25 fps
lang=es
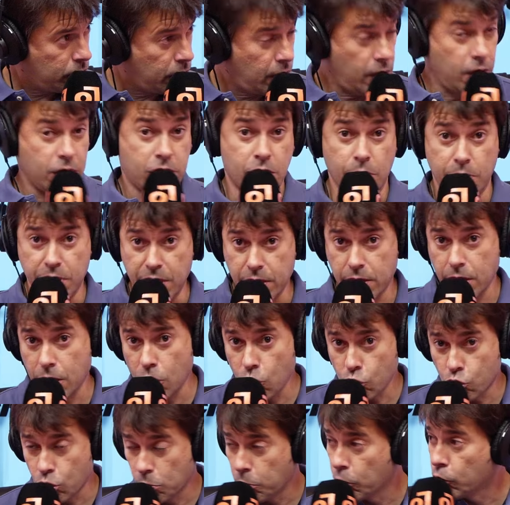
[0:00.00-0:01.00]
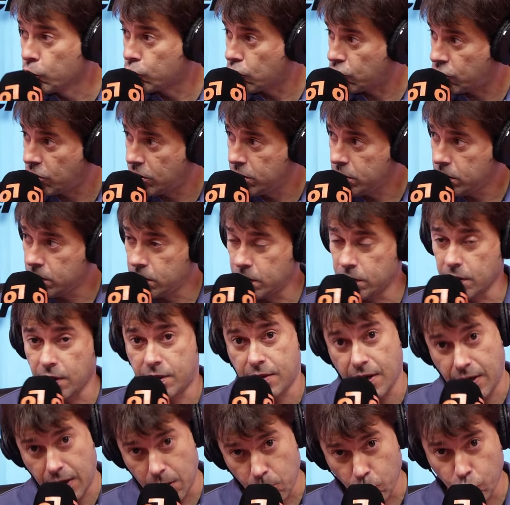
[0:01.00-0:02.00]
El Sevilla tiene ocho mm. puntos, ¿eh?
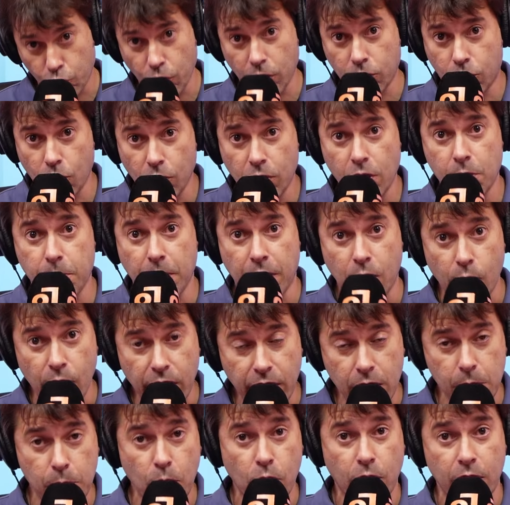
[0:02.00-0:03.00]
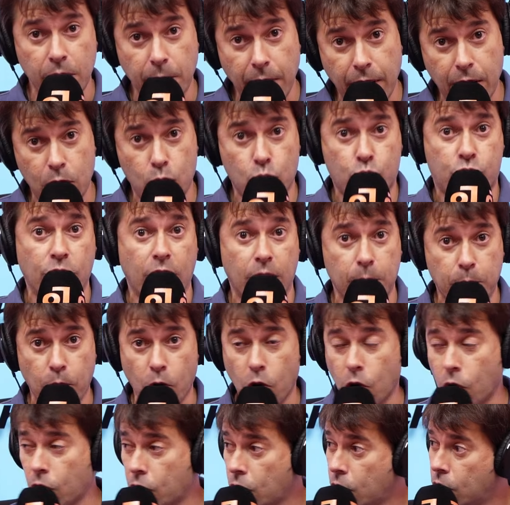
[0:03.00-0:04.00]
Destaquemos mm. esto que para un equipo que va a luchar. Y
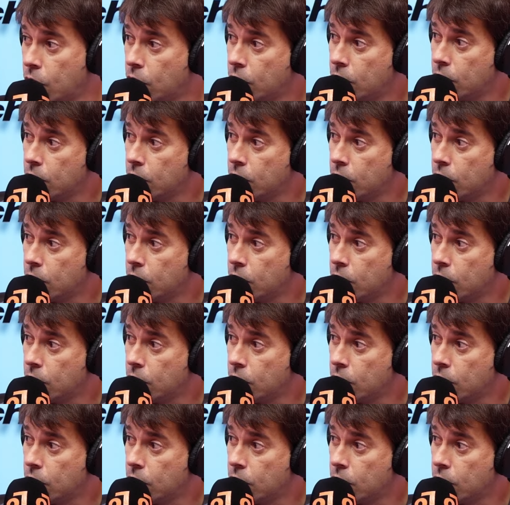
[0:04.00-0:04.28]
ahora, Luca va a